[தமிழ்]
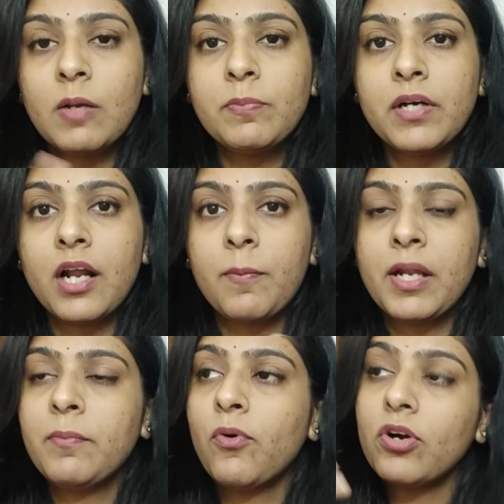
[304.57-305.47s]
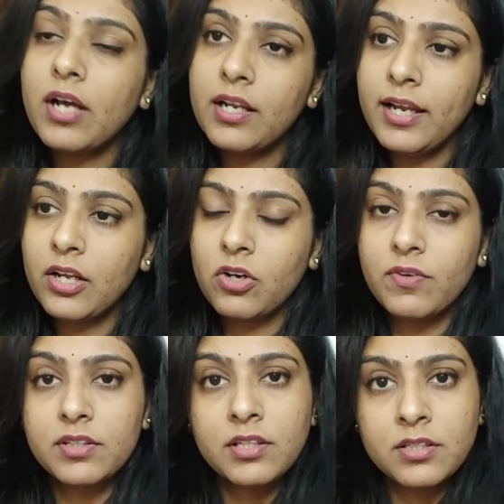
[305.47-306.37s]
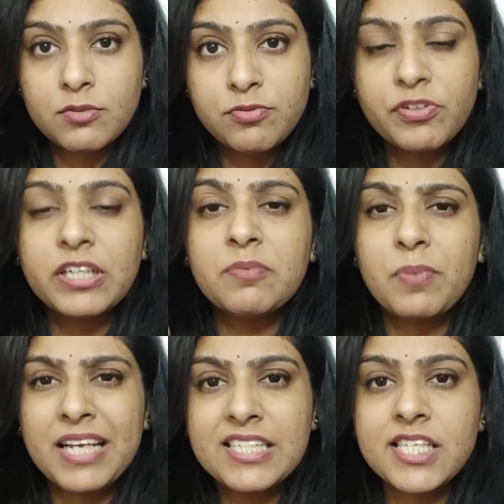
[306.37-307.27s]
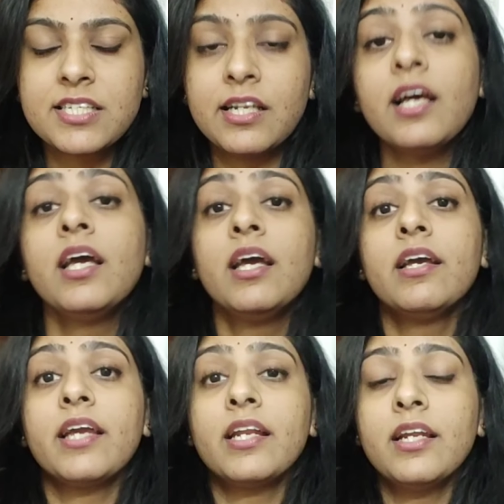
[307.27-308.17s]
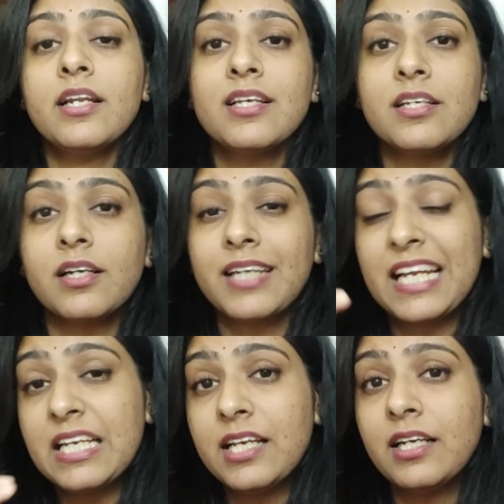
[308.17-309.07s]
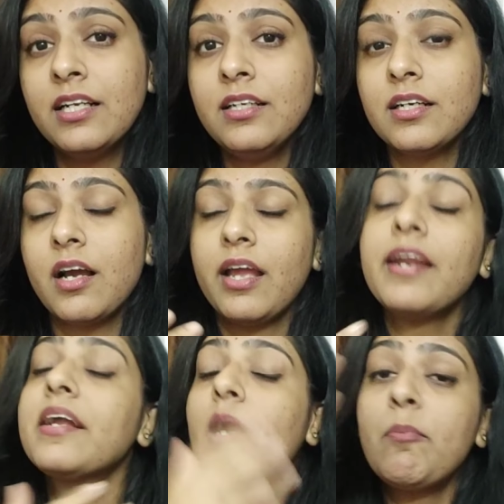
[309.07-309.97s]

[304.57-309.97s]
டெவலப்பர் அப்படின்னு போட்டாலே எனக்கு வந்து டிஃப்ரெண்ட் பிளேசஸில் என்னென்ன டெக்னிக்கல் என்னென்ன